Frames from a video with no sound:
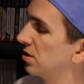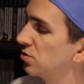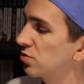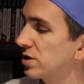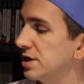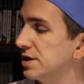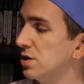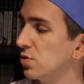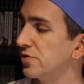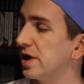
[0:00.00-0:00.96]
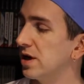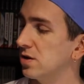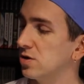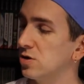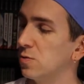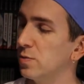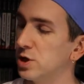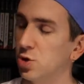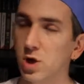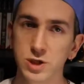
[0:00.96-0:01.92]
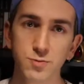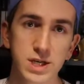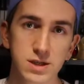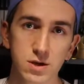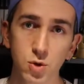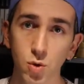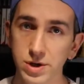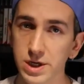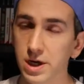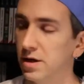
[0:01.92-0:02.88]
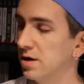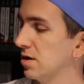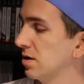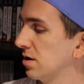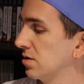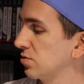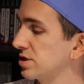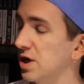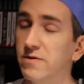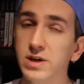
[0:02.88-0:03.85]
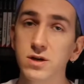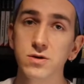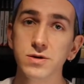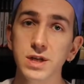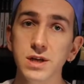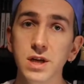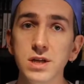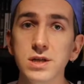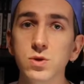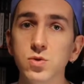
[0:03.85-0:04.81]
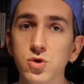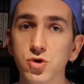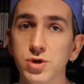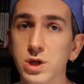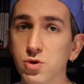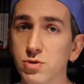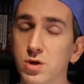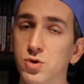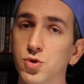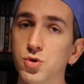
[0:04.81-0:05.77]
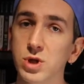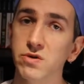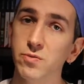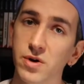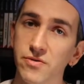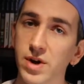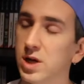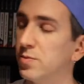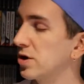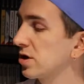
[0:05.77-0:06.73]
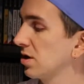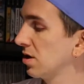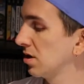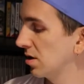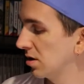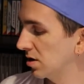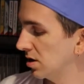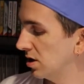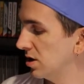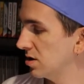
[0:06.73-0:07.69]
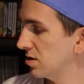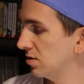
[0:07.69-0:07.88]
Donc ici on a euh, le Majora's Mask 3D. Donc c'est avec euh, cette édition que j'ai découvert le jeu, je l'avais pas fait à l'époque. Et